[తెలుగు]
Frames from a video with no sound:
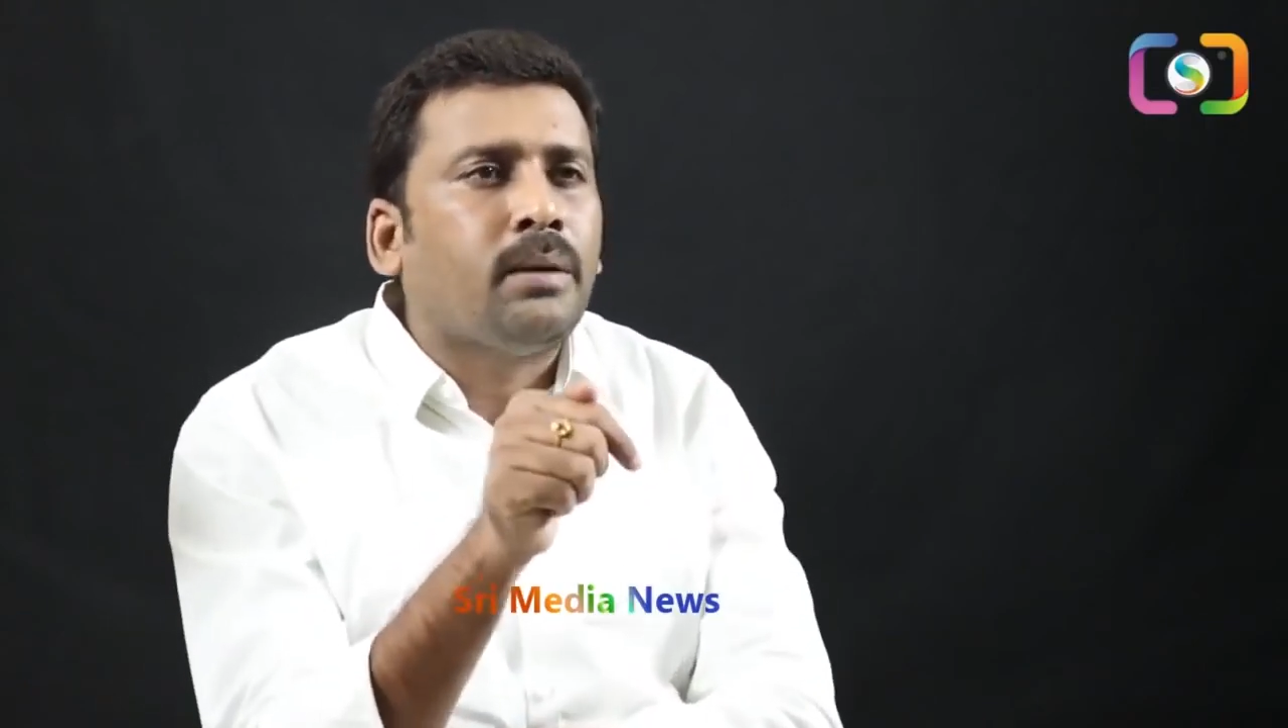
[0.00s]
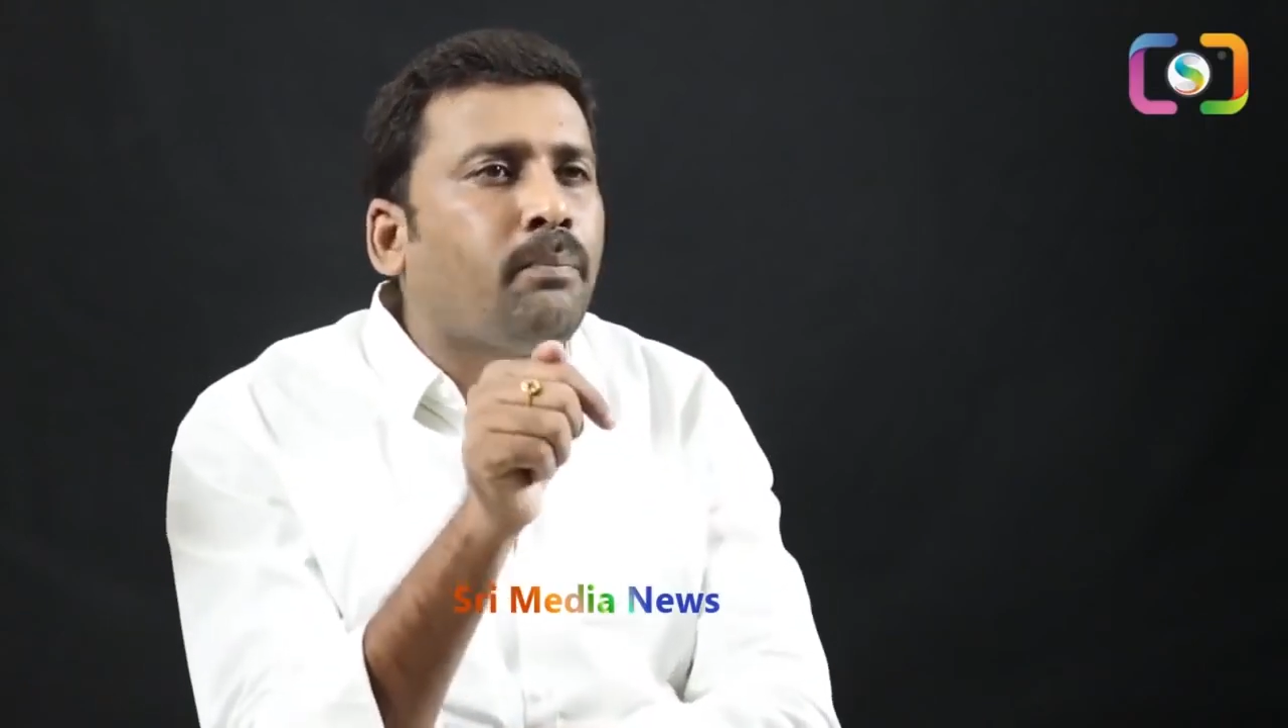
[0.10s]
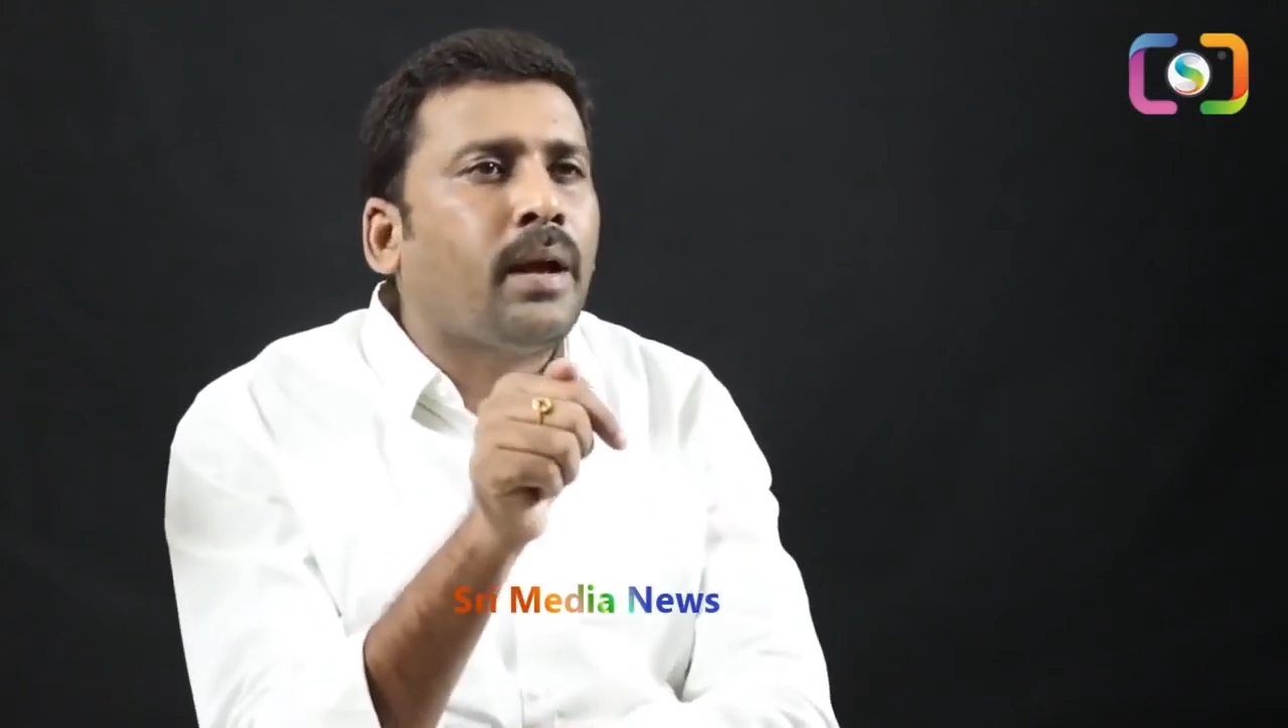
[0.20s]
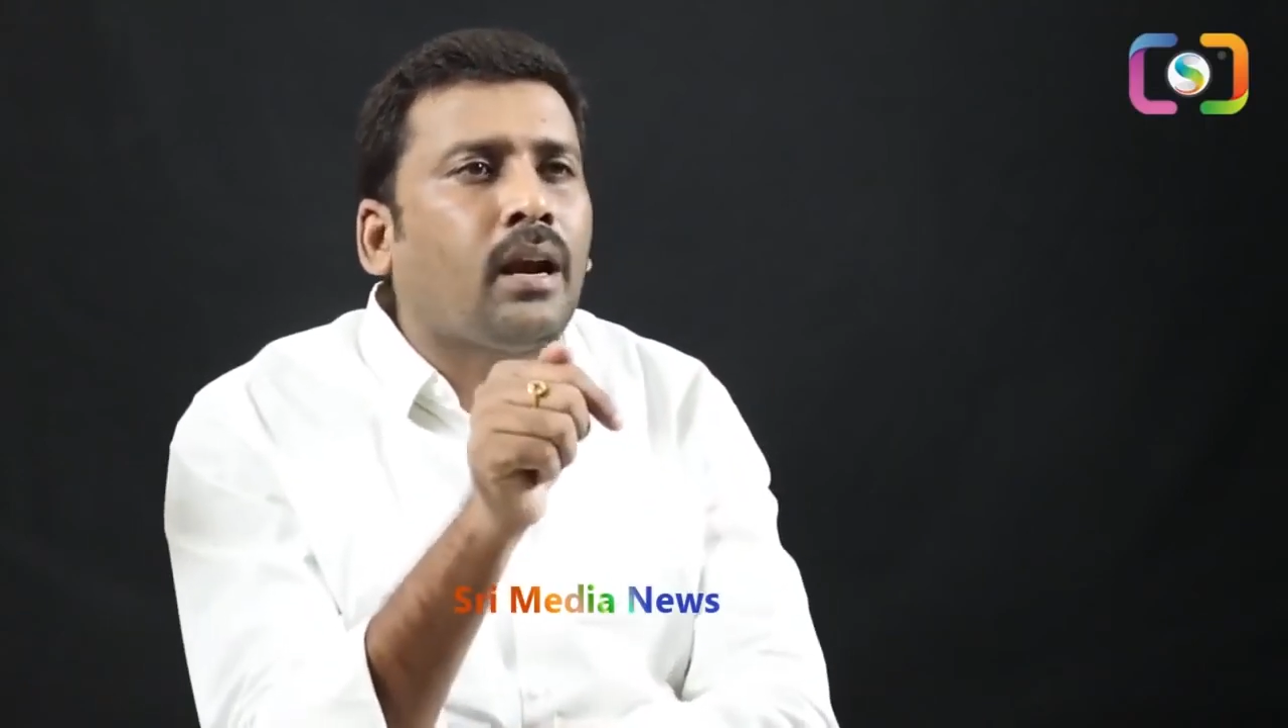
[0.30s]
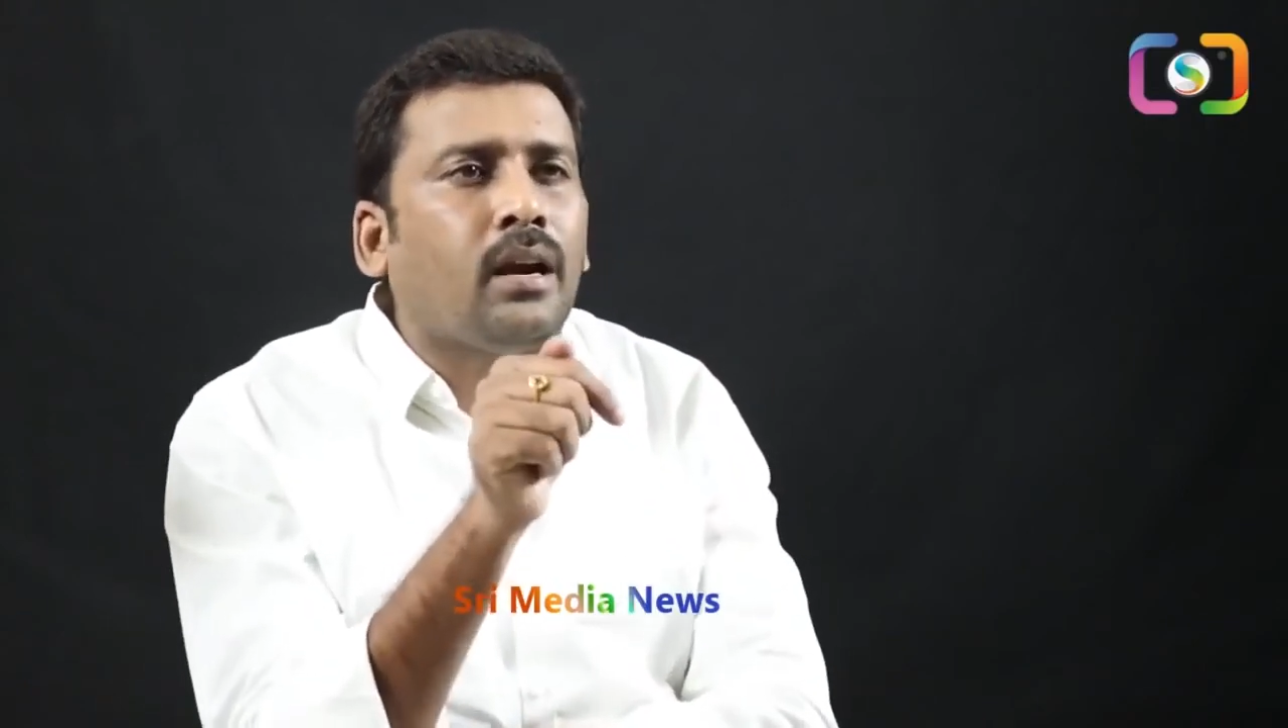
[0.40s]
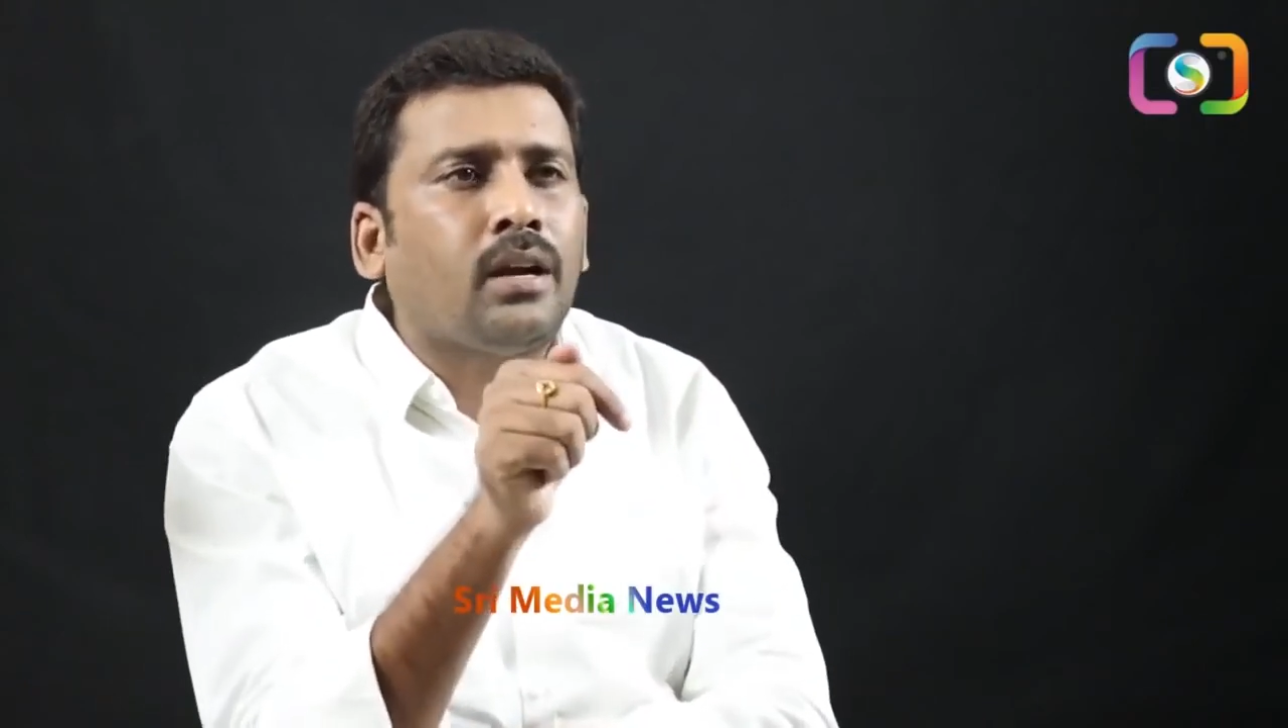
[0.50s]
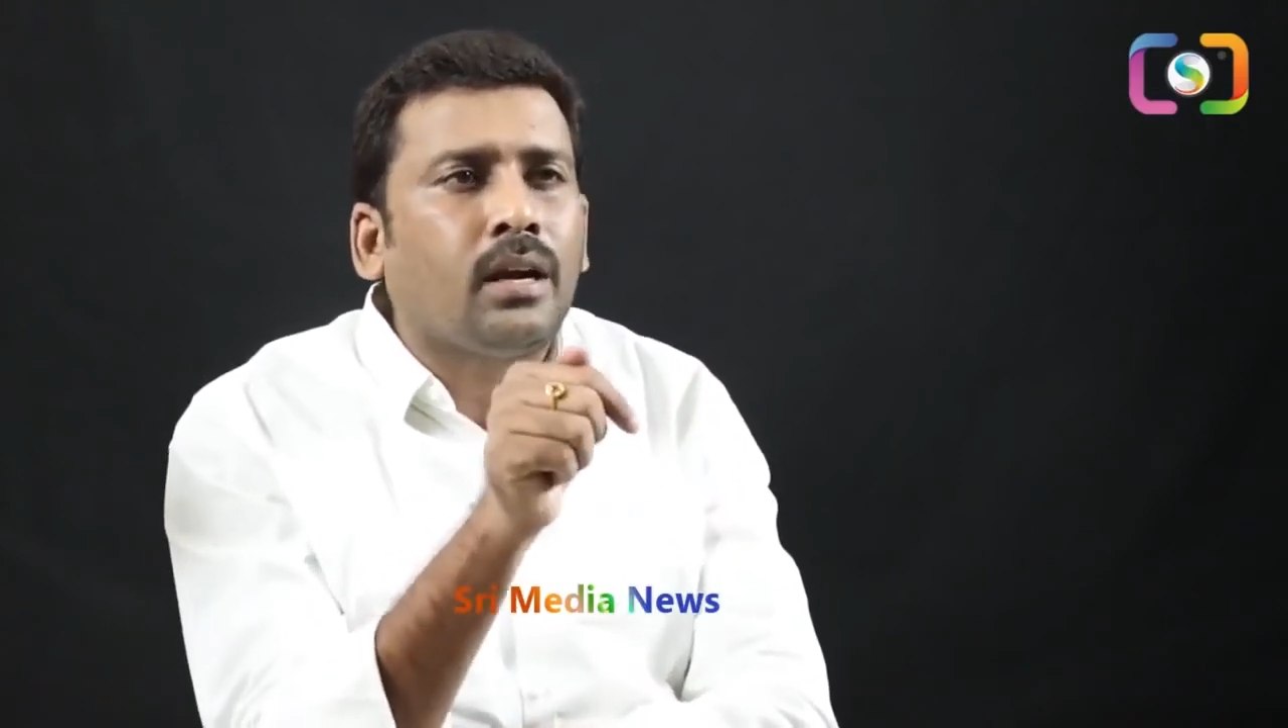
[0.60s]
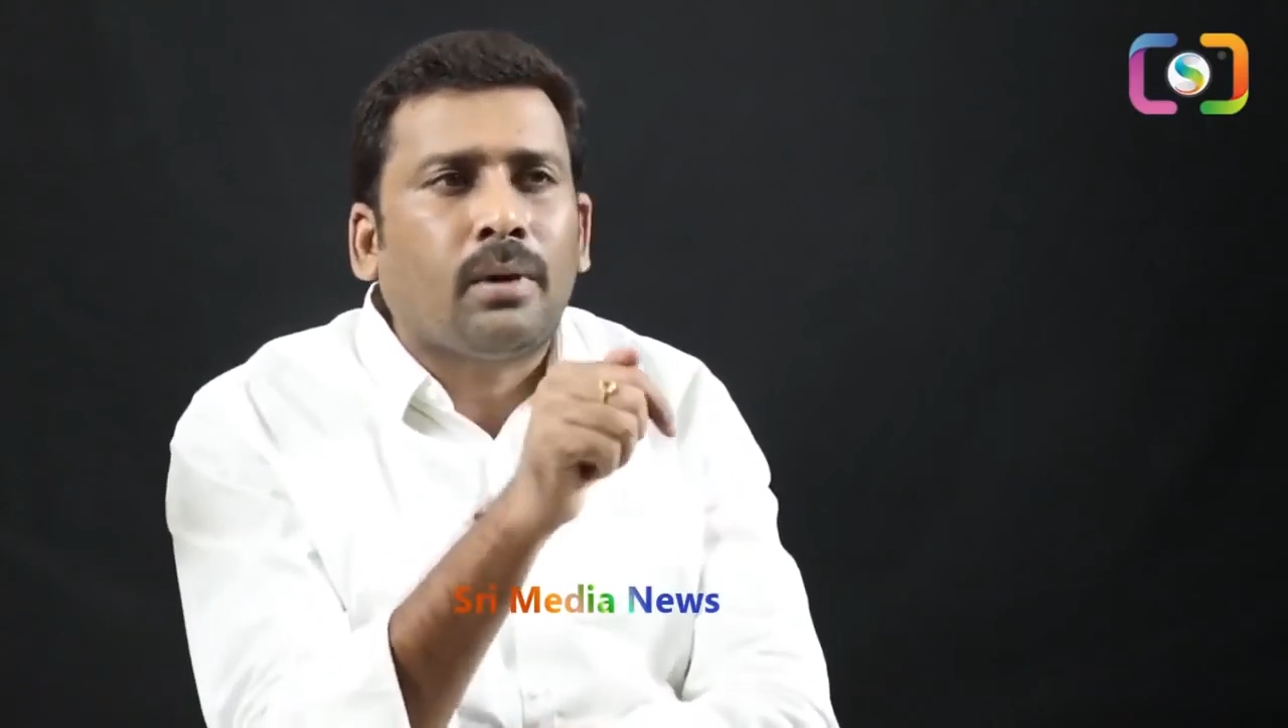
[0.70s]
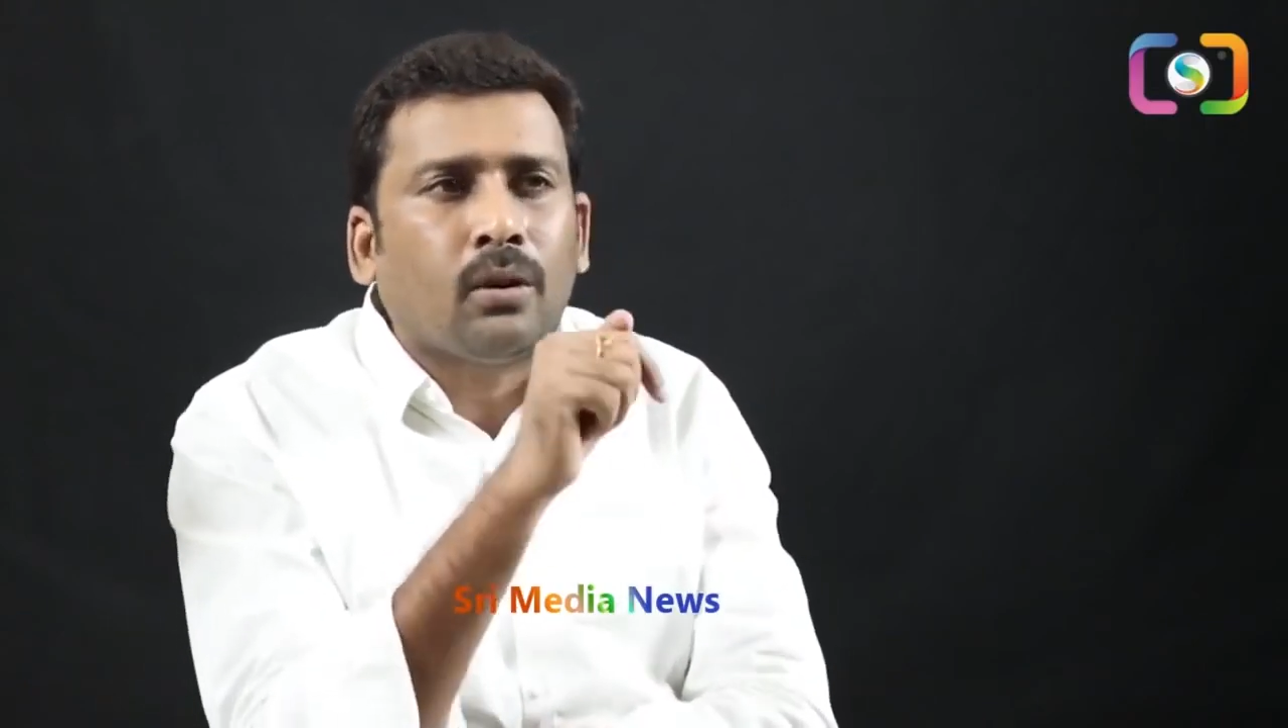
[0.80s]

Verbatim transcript: చెప్పారన్నట్టుగా